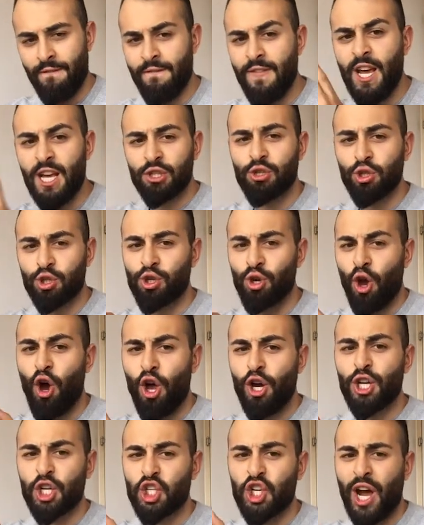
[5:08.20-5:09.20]
Wieso zur
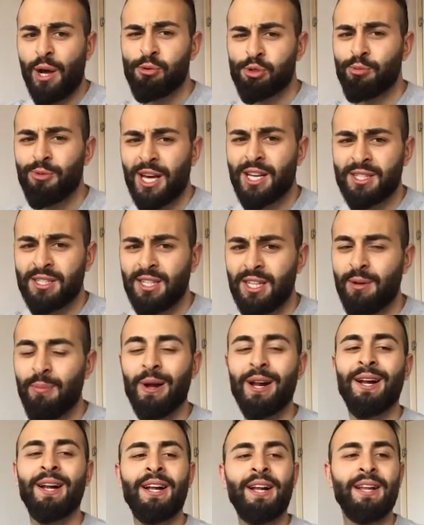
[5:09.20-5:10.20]
Hölle schreibst du mir jetzt eine
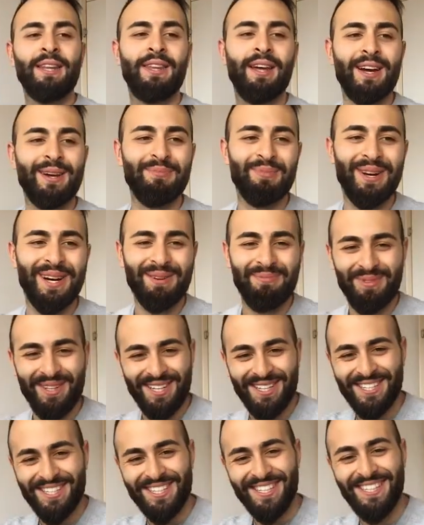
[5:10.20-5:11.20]
E-Mail? Nein, bleib
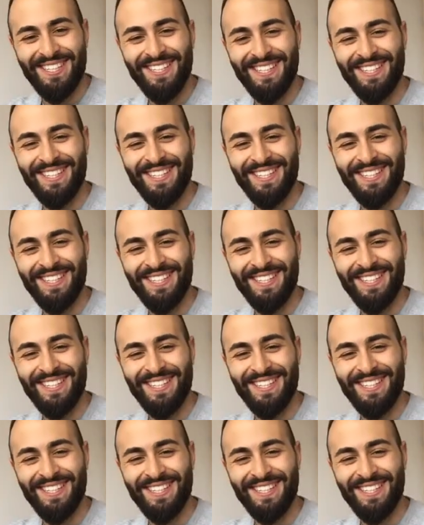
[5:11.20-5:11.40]
nett.